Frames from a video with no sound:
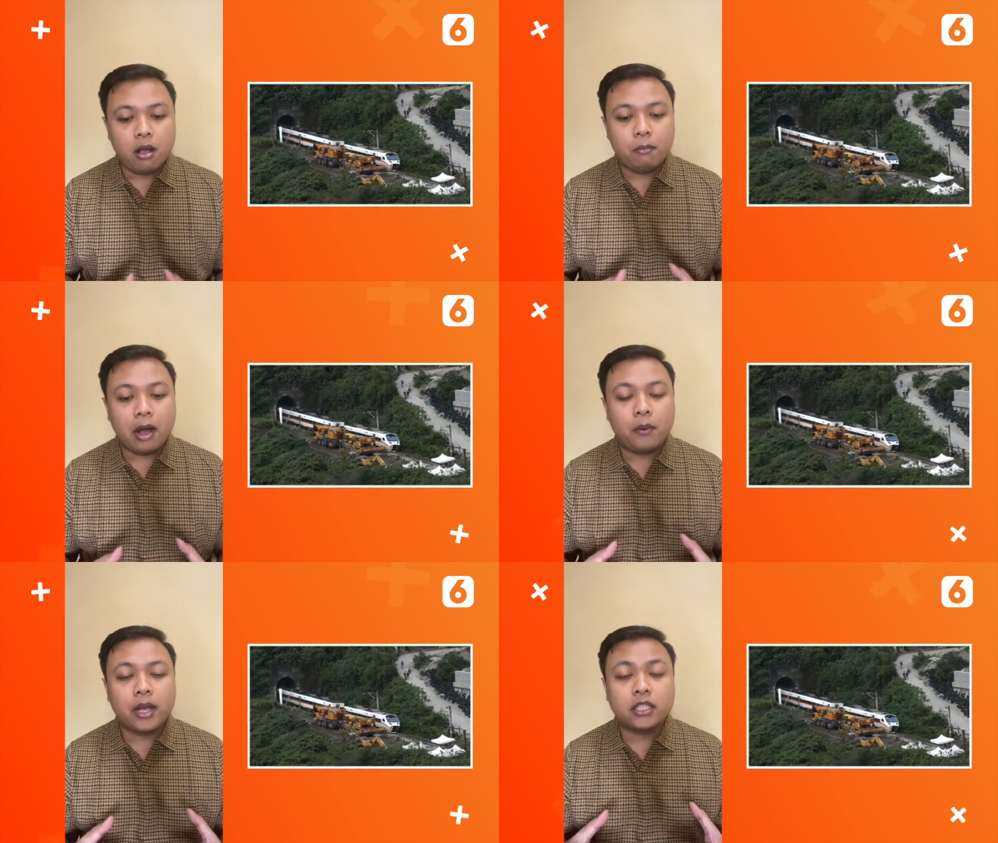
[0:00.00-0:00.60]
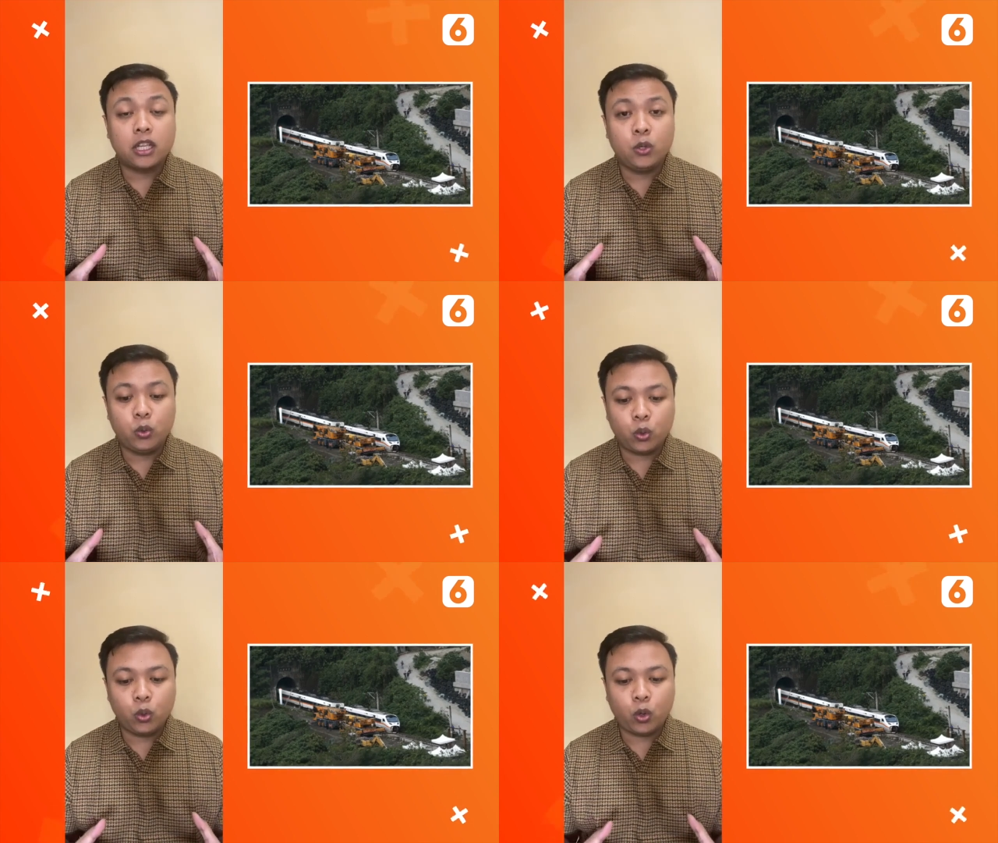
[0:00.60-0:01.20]
bahwa
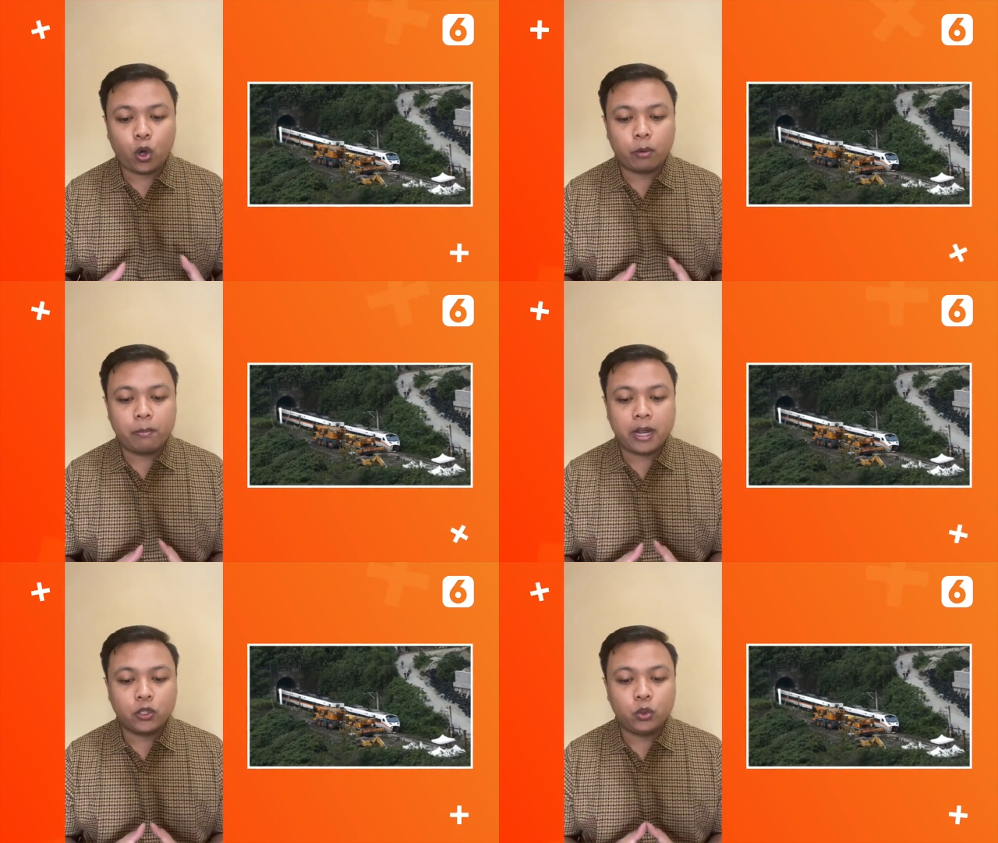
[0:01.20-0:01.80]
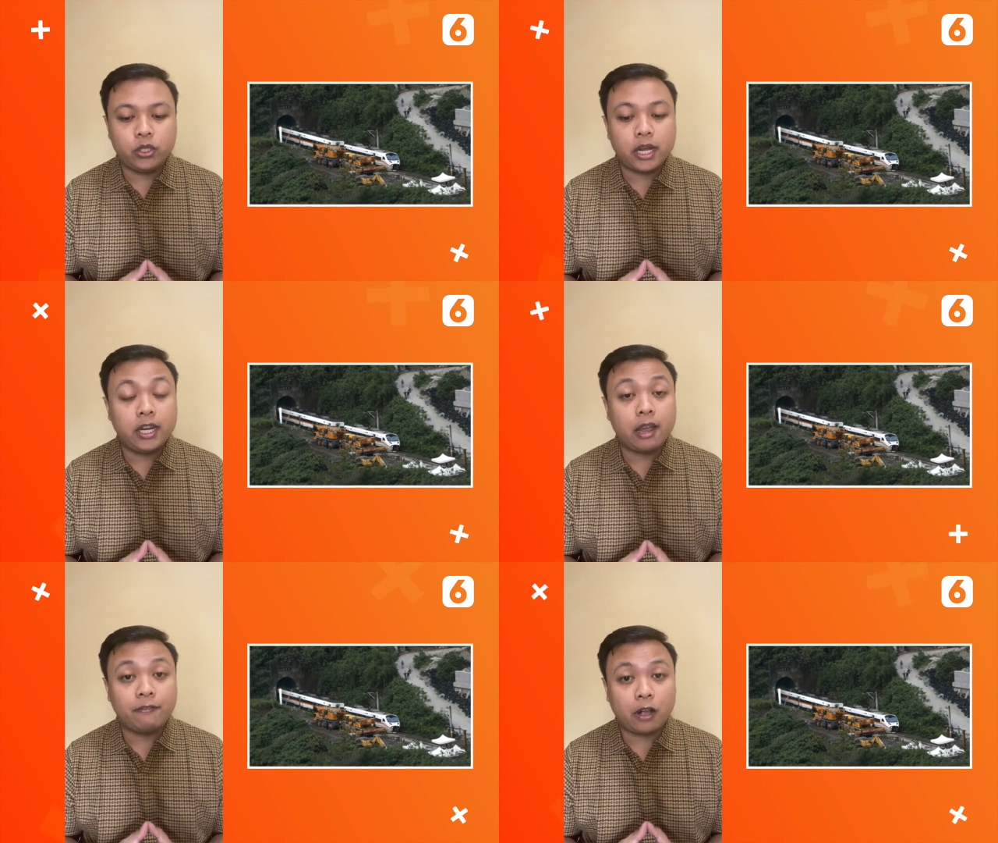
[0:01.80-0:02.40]
seluruh korban sudah
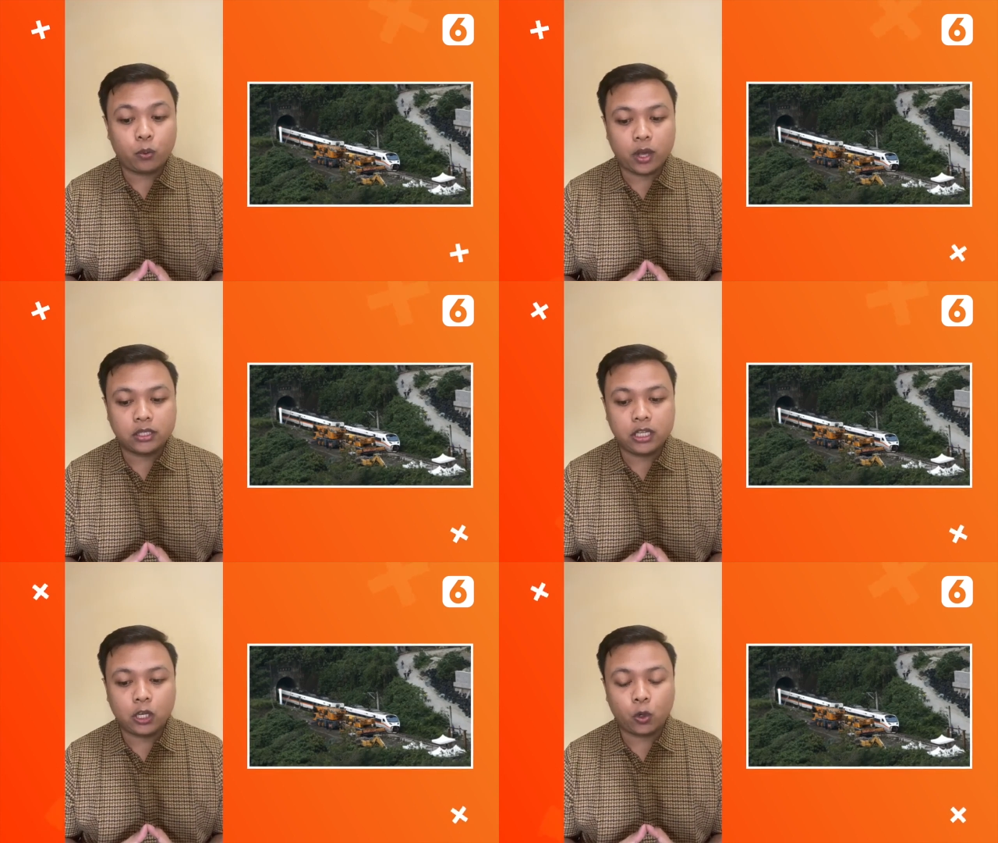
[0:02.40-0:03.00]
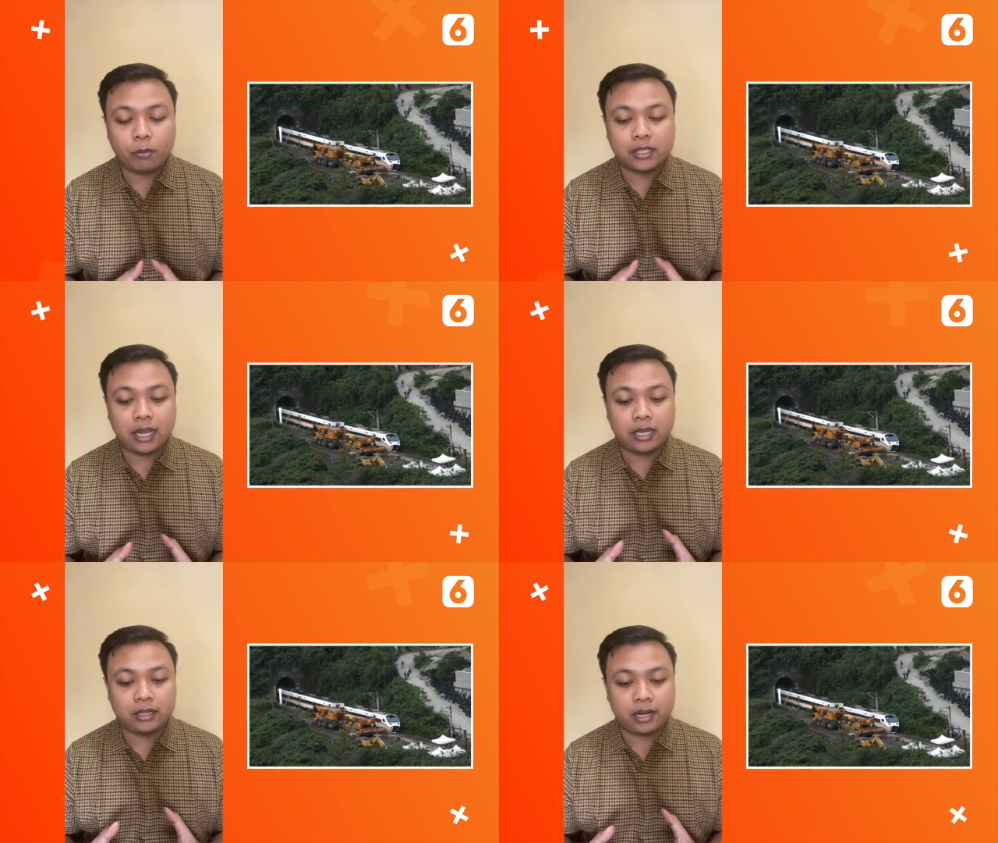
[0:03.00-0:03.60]
dievakuasi ke rumah
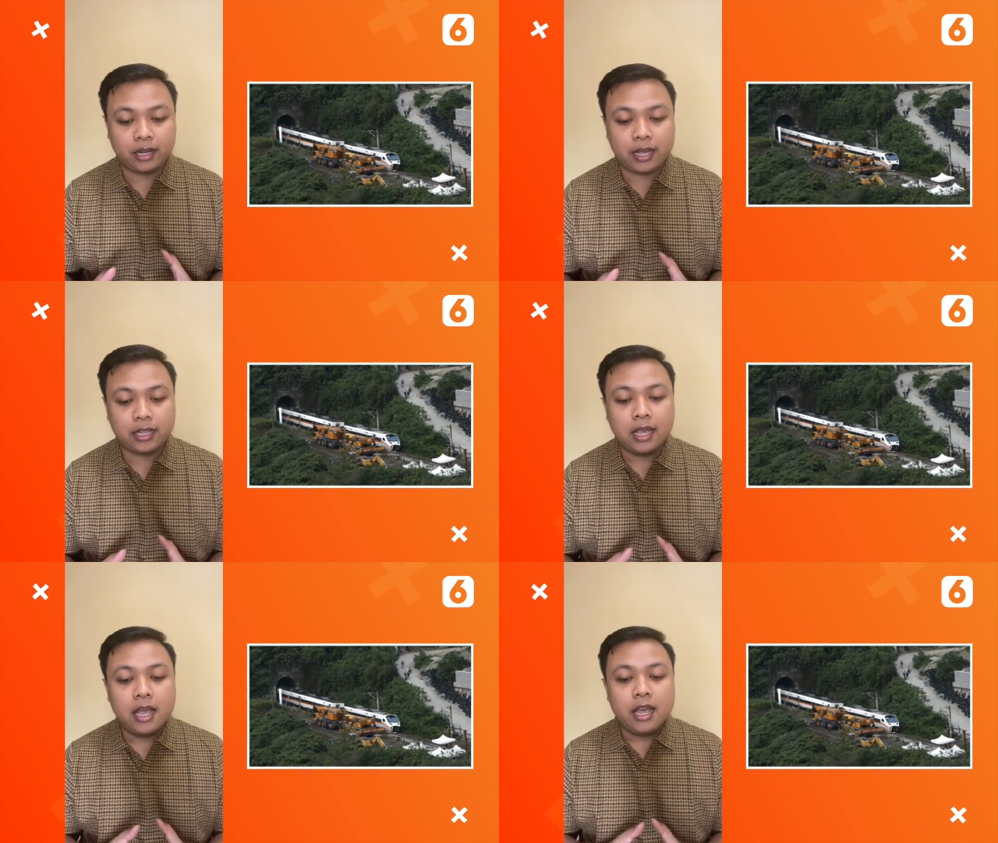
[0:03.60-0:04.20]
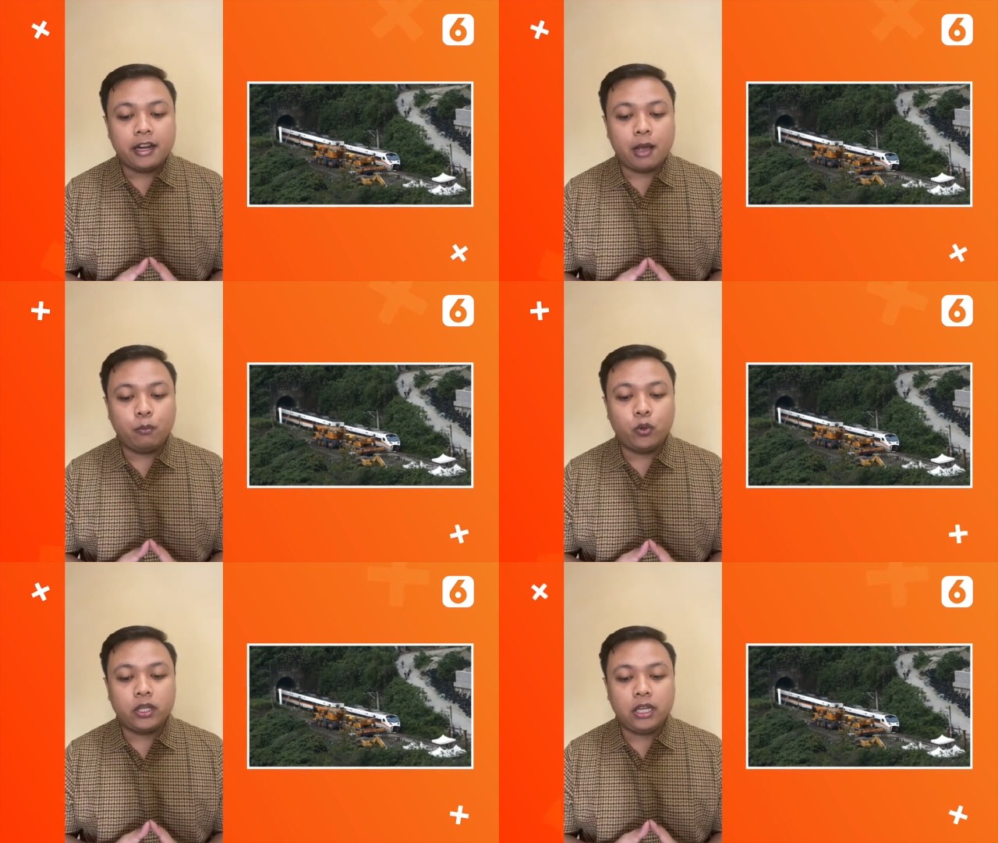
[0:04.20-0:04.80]
sakit terdekat
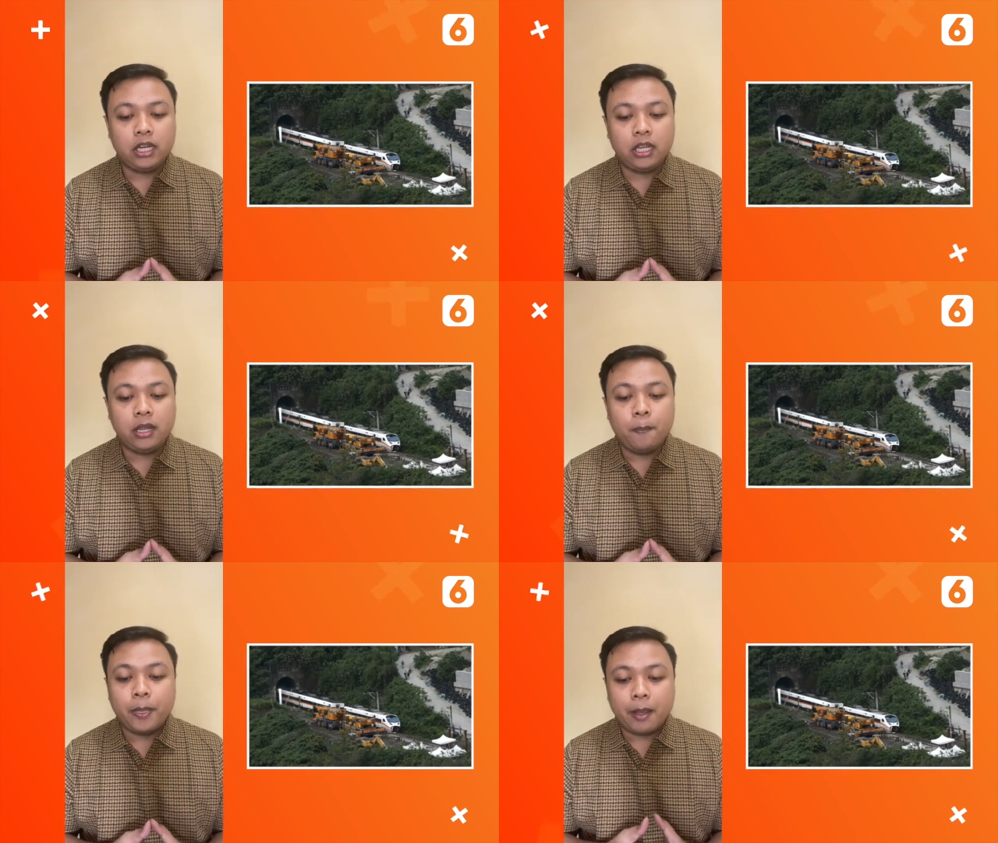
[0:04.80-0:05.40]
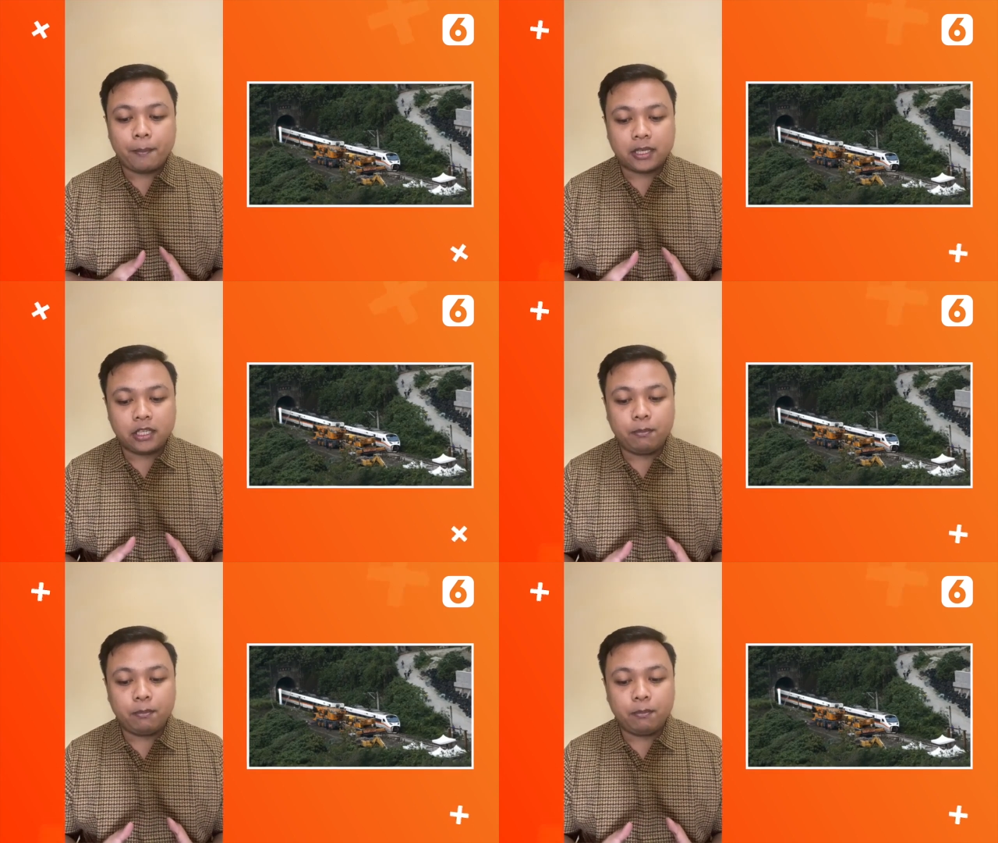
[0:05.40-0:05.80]
namun kini masih